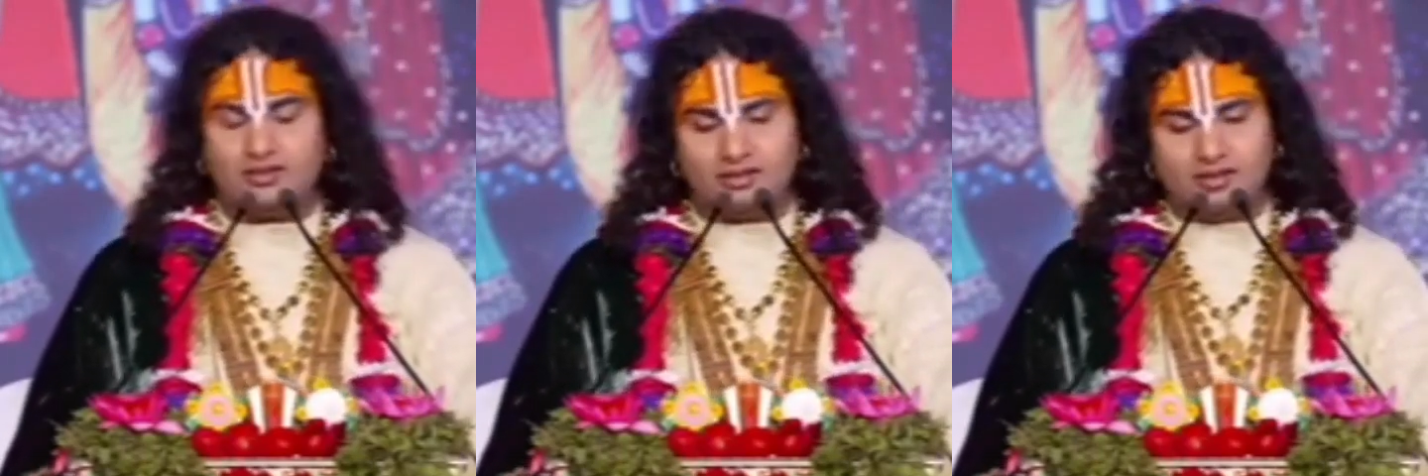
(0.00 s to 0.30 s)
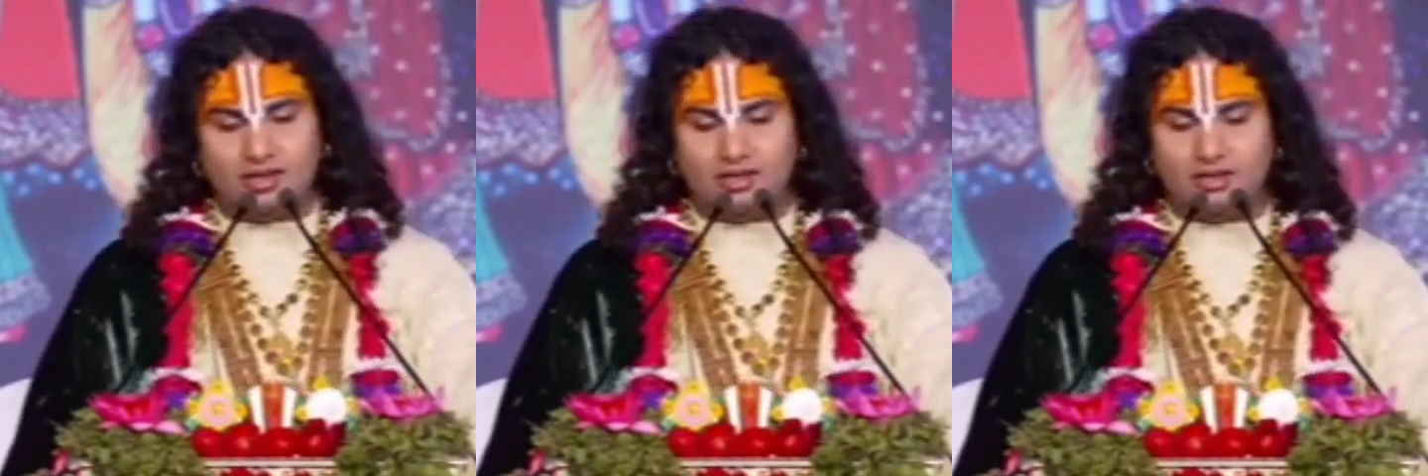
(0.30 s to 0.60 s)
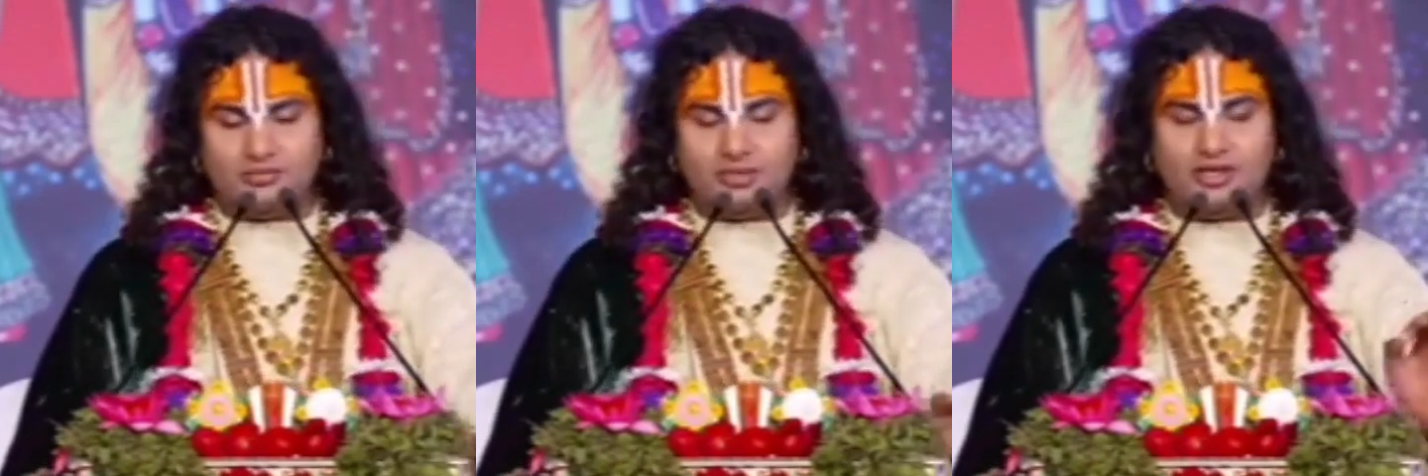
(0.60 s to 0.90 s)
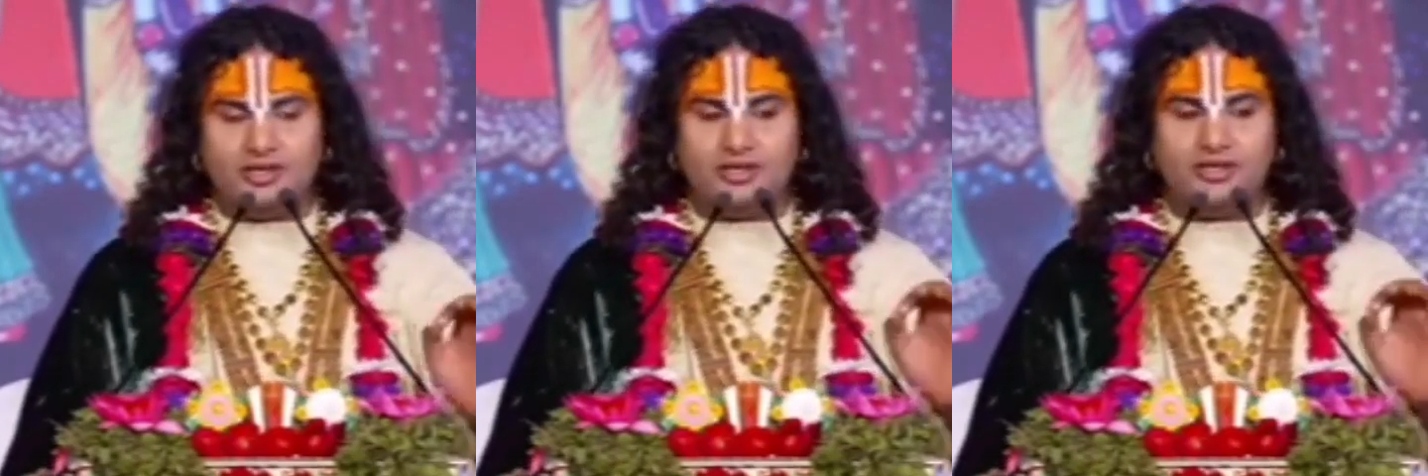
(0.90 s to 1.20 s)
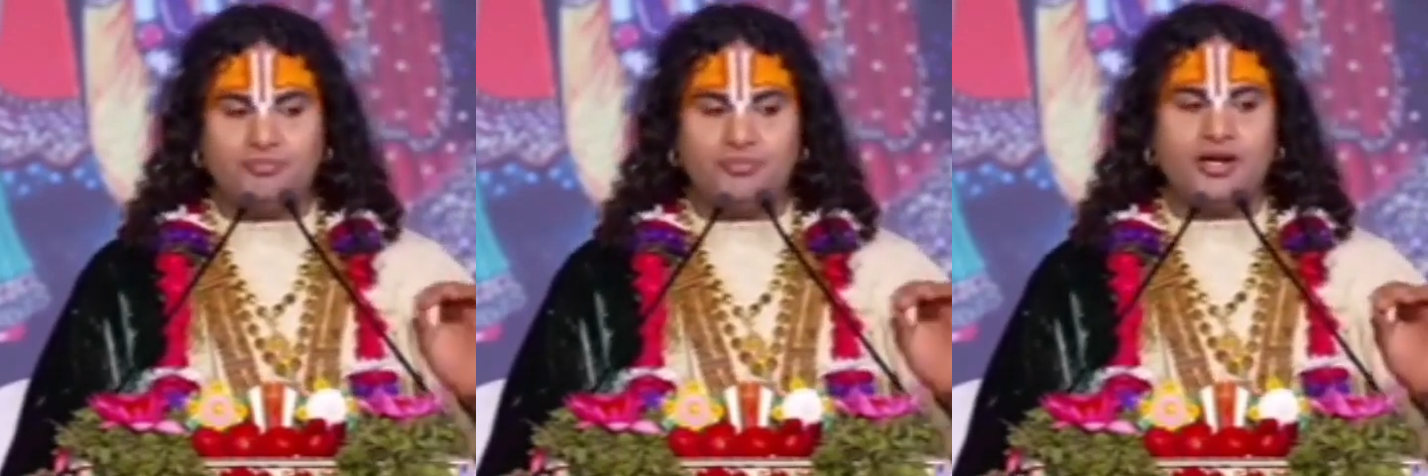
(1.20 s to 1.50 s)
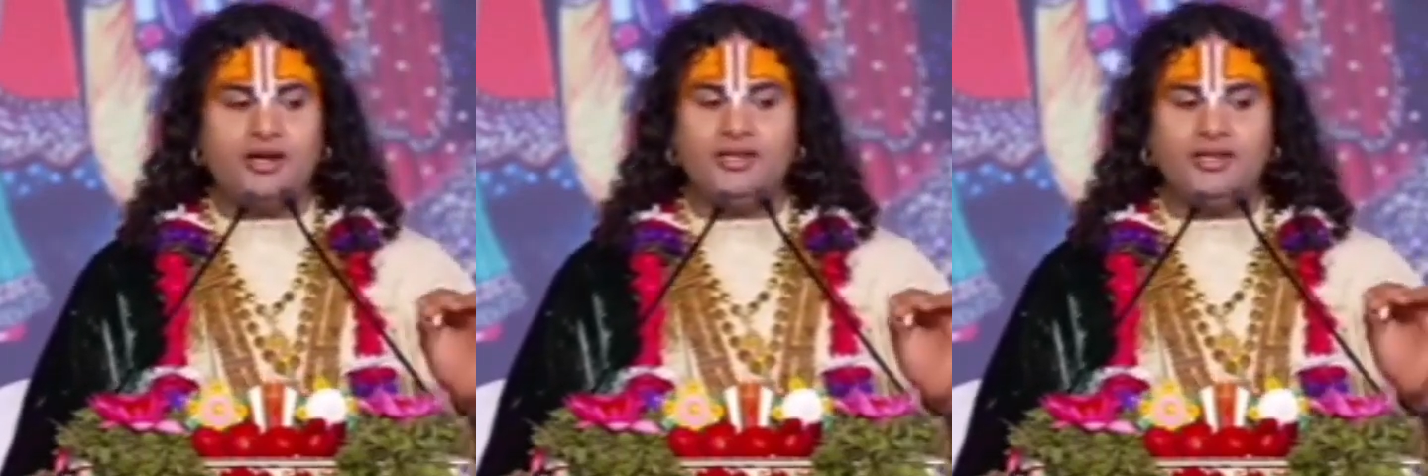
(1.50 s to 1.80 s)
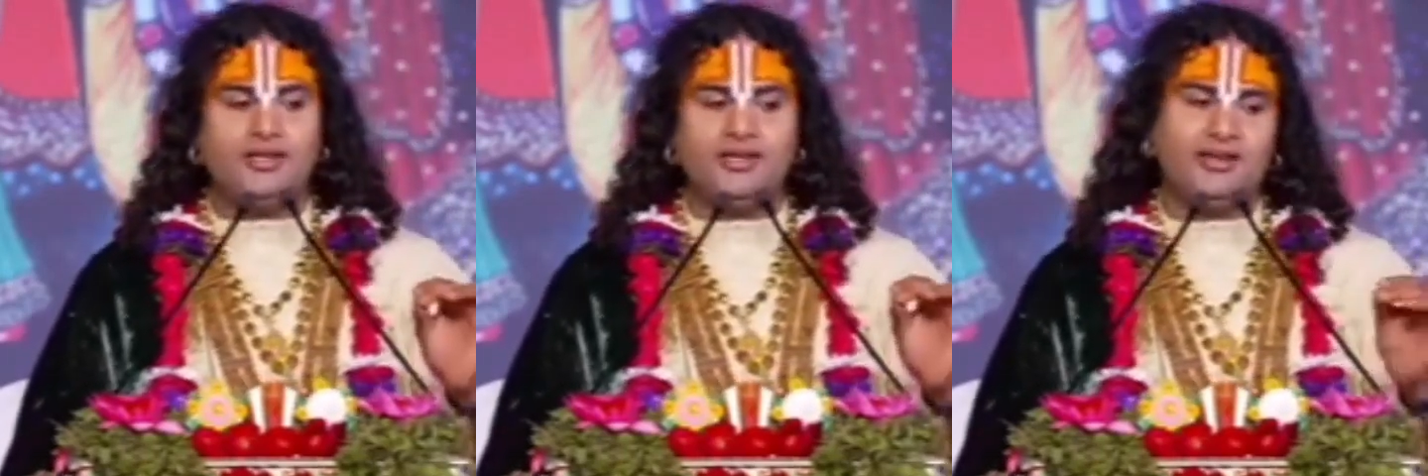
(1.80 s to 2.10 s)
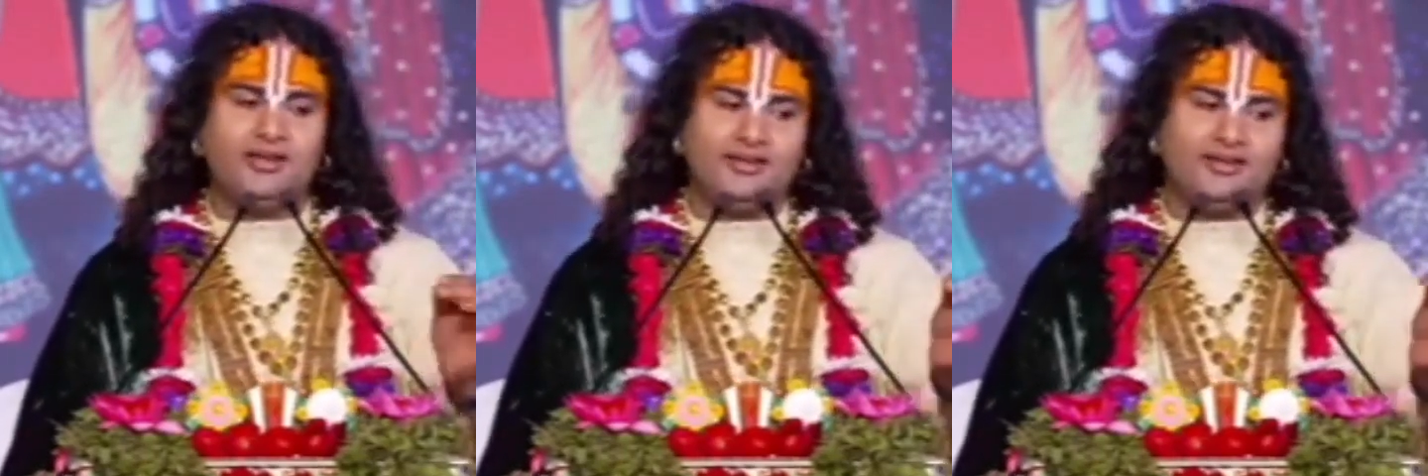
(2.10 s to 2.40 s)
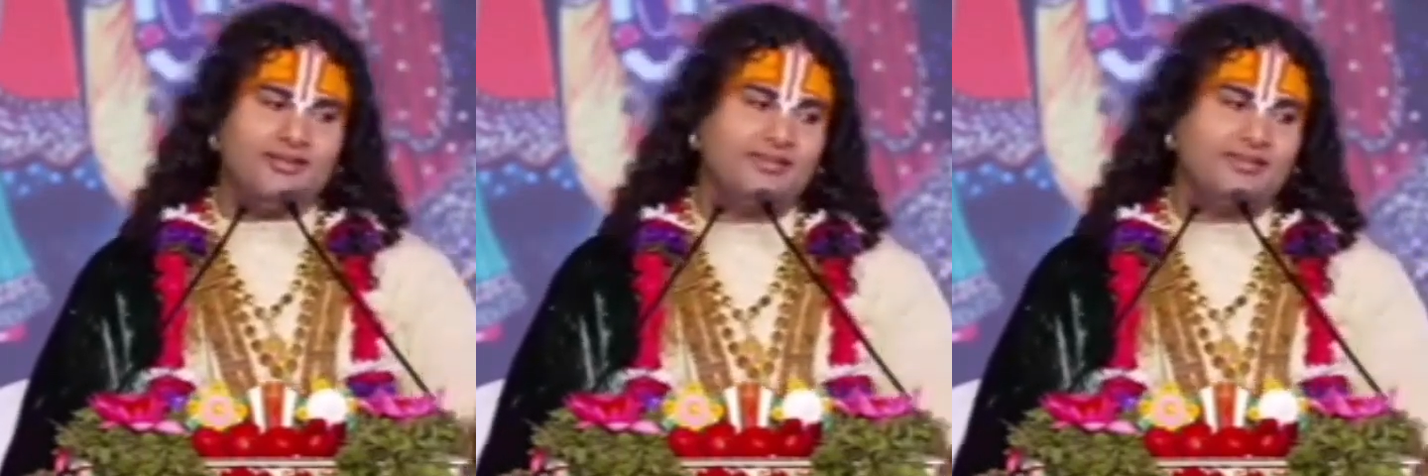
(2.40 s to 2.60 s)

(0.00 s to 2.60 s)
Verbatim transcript: घर में पालें